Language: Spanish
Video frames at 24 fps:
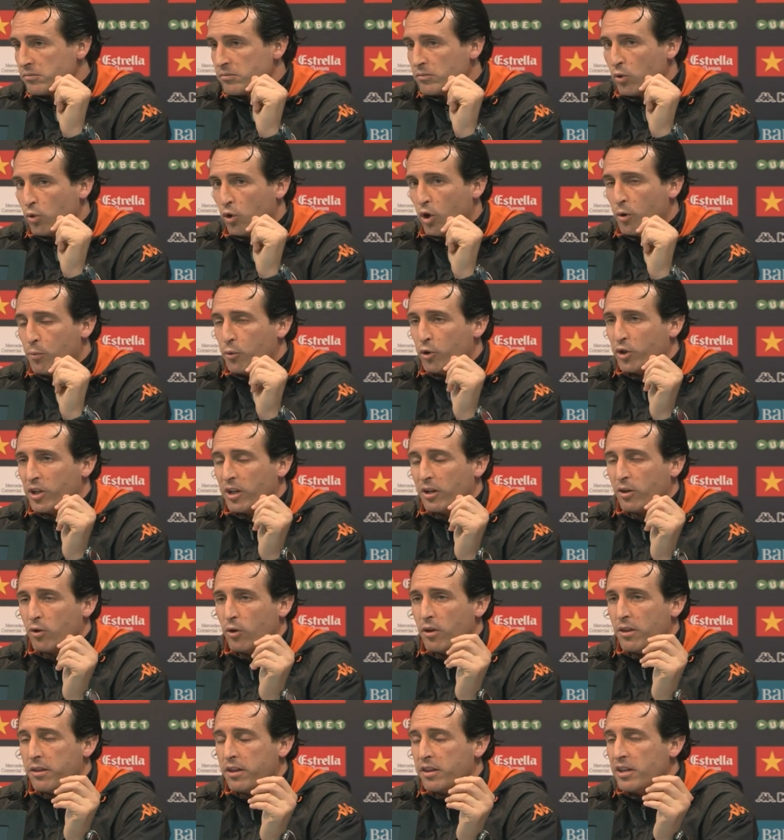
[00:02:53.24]
Luego puede
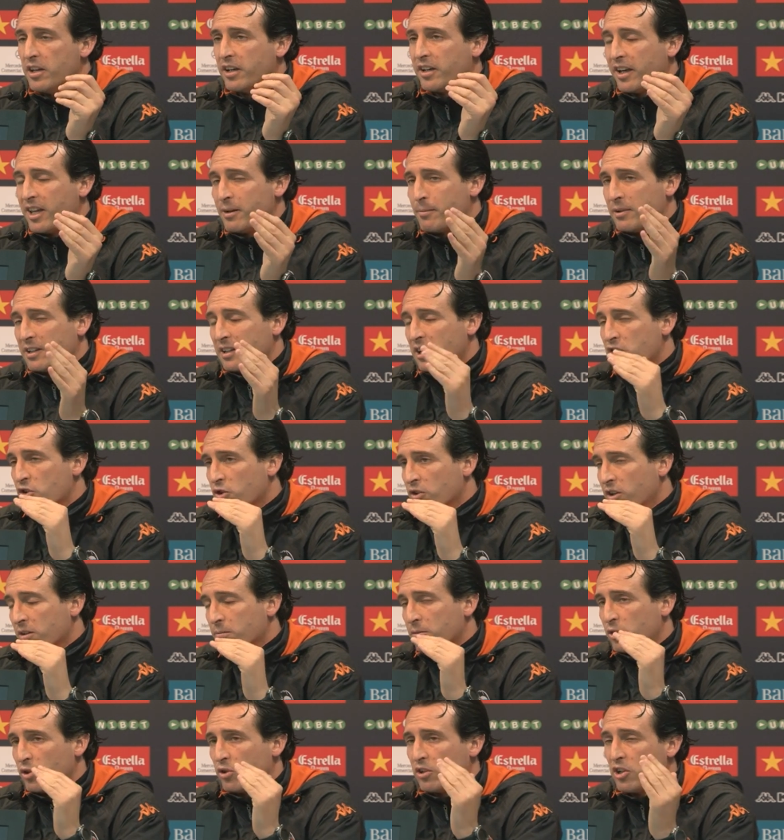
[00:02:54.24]
coincidir que haya más
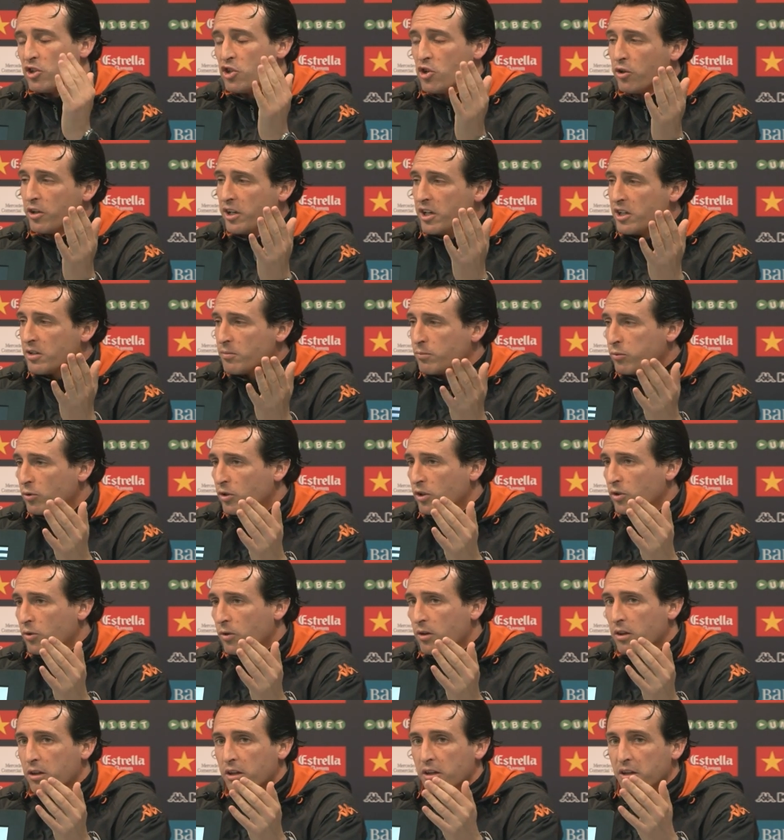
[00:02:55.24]
lesiones, menos lesiones, puede
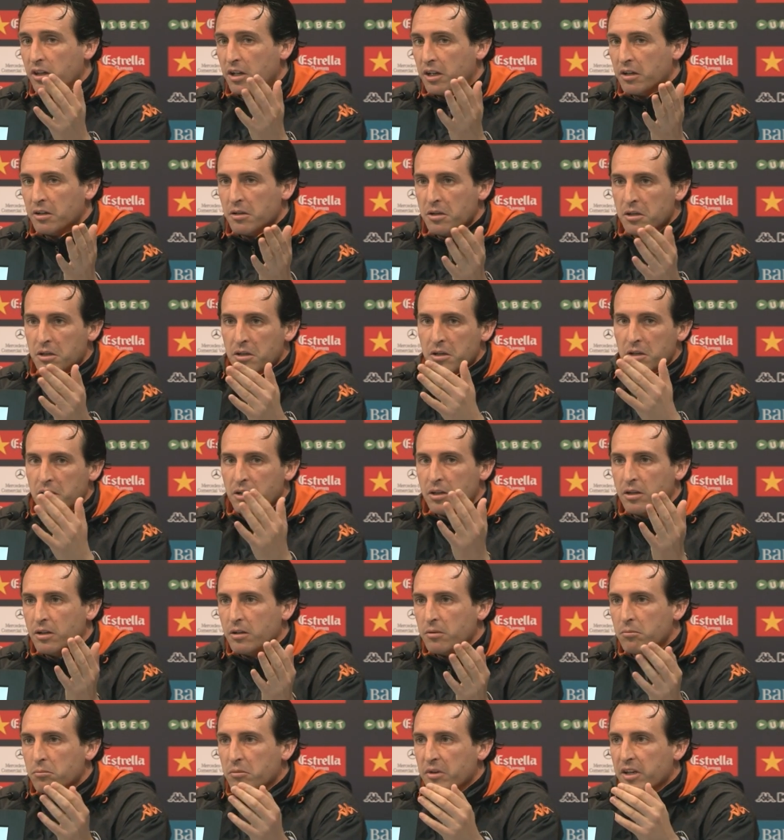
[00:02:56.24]
coincidir
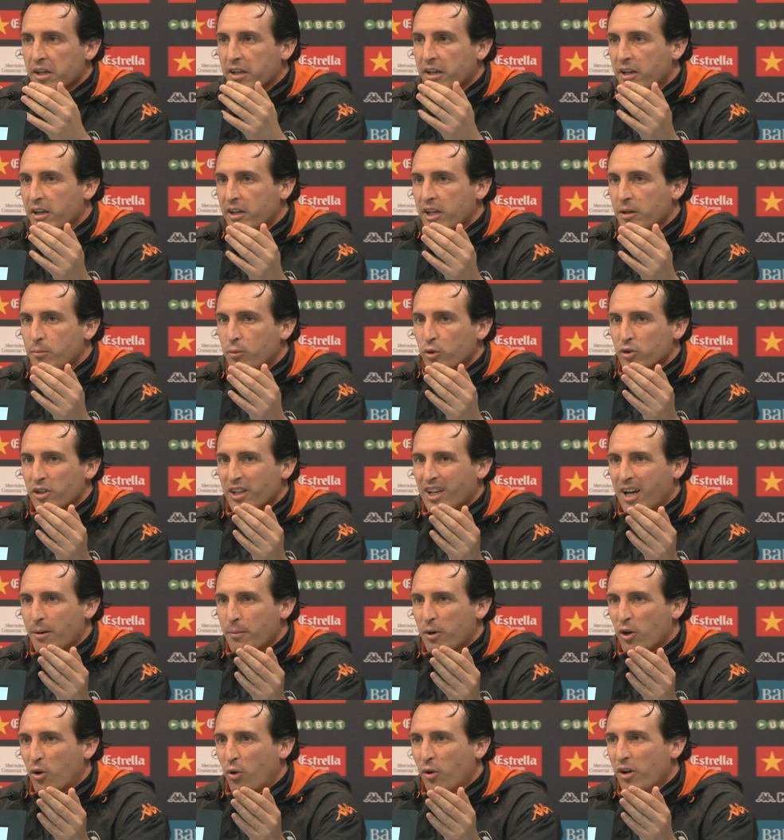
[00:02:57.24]
eh, que el equipo tenga
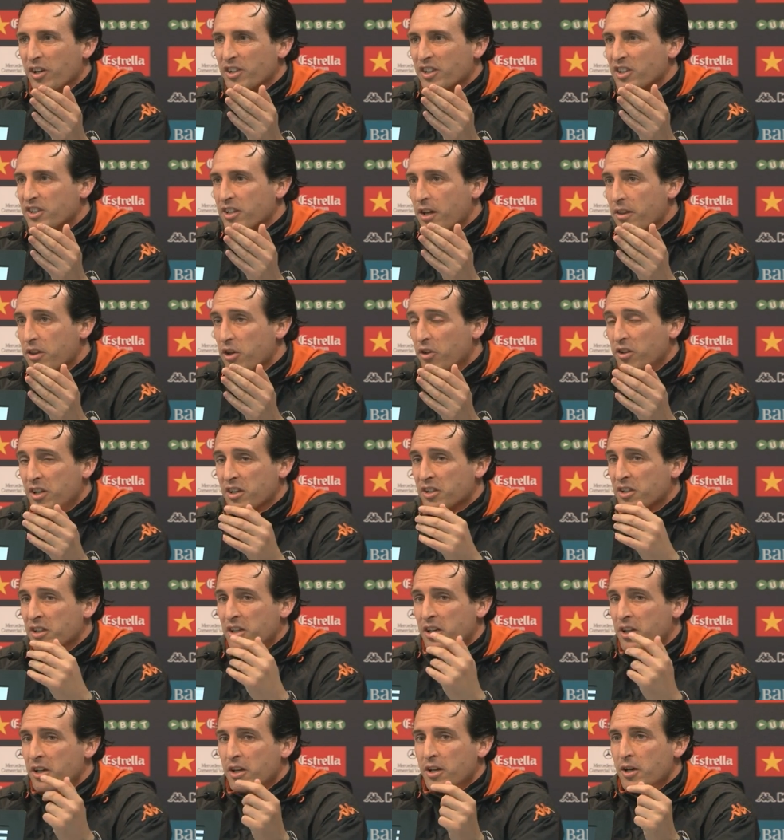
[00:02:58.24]
mejores sensaciones.
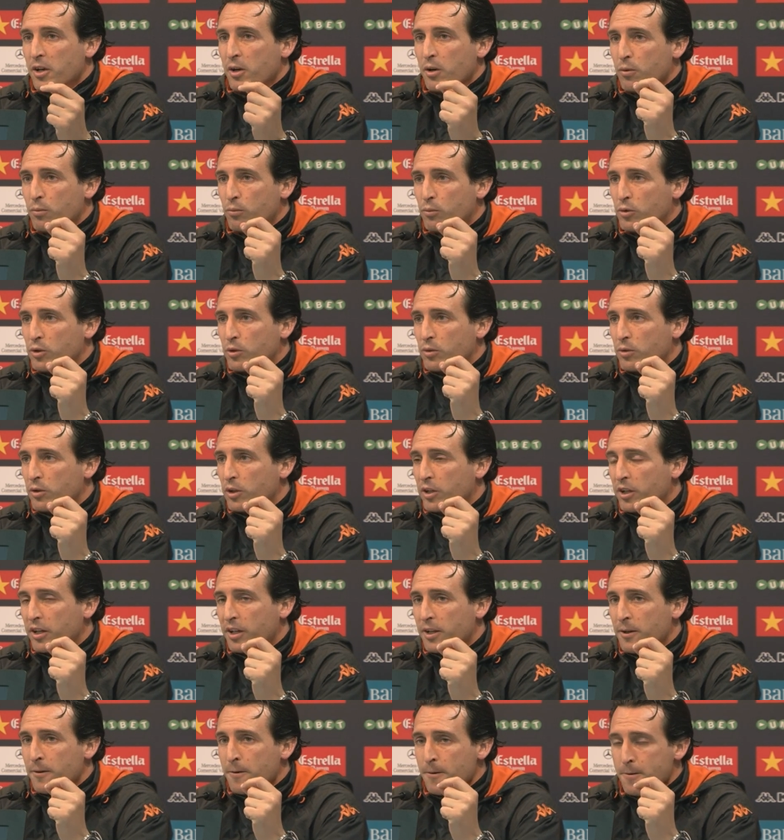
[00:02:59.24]

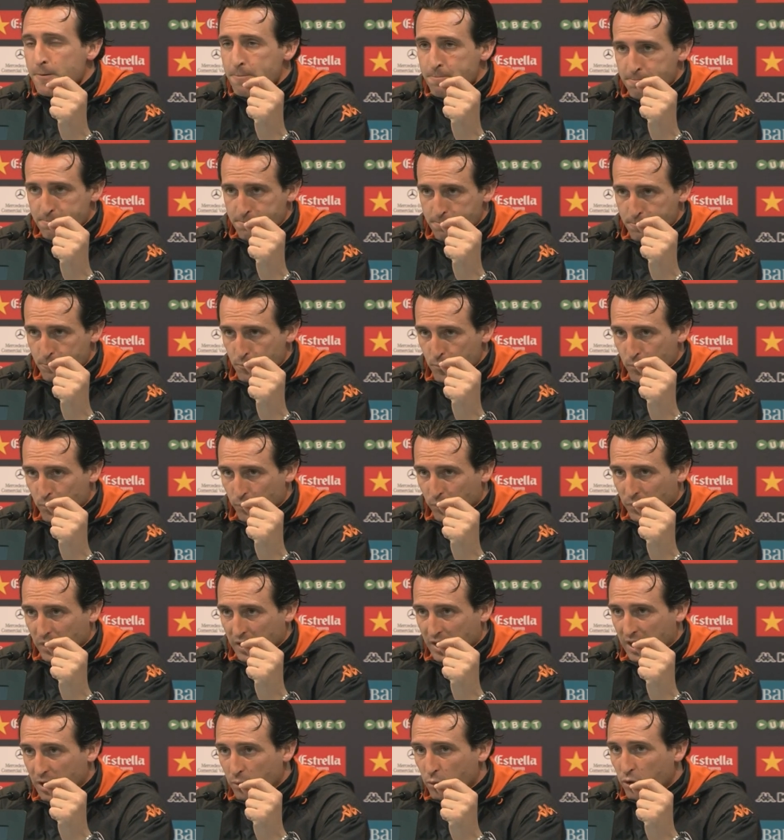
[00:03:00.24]
Eh,
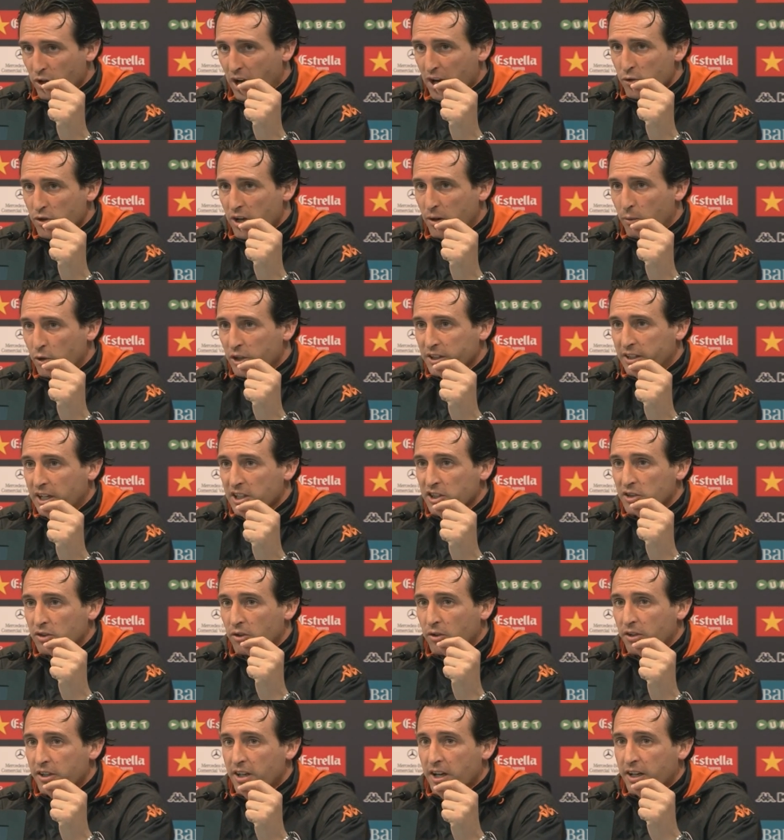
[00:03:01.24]
hay una bonita
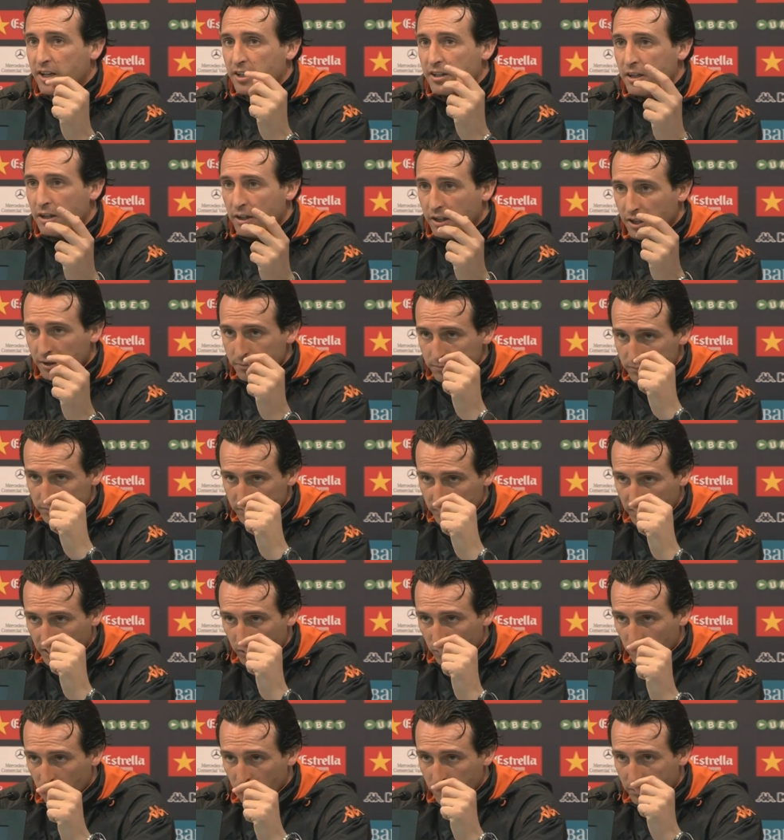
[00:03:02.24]
historia que dice
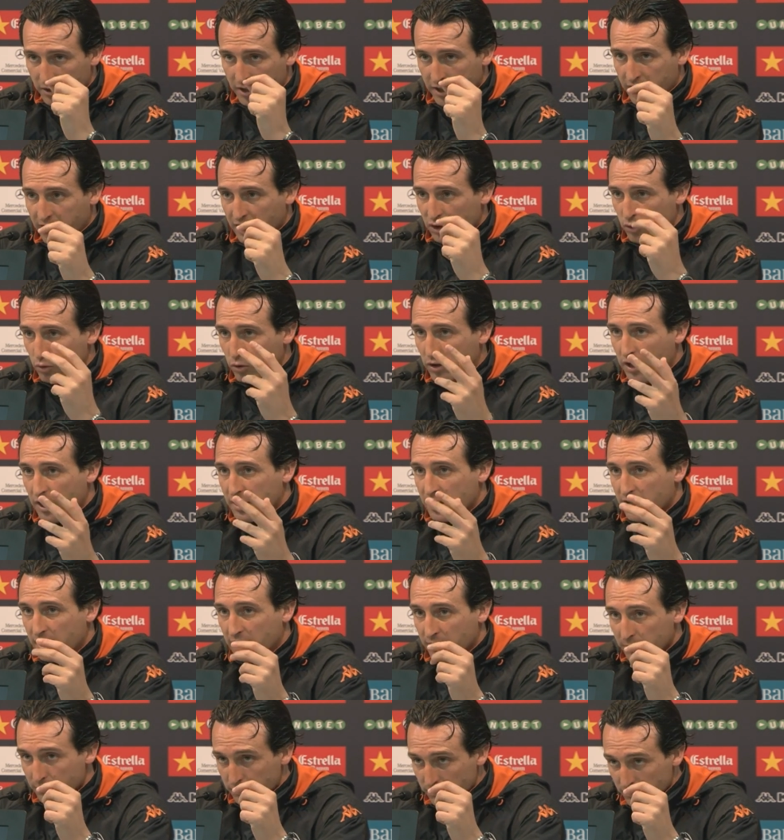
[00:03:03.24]
que un hombre llega a su
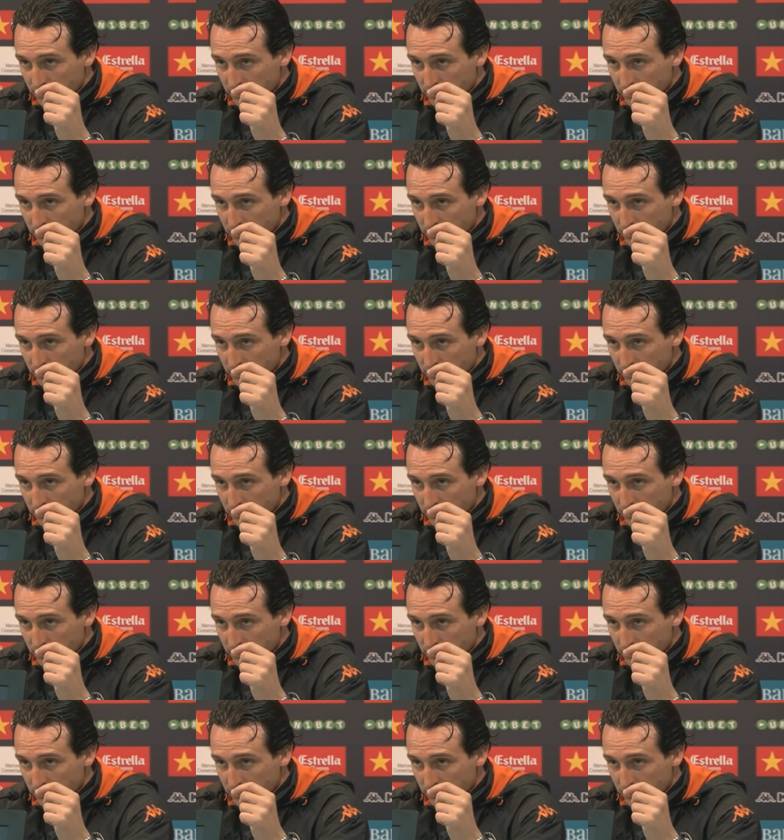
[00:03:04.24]
casa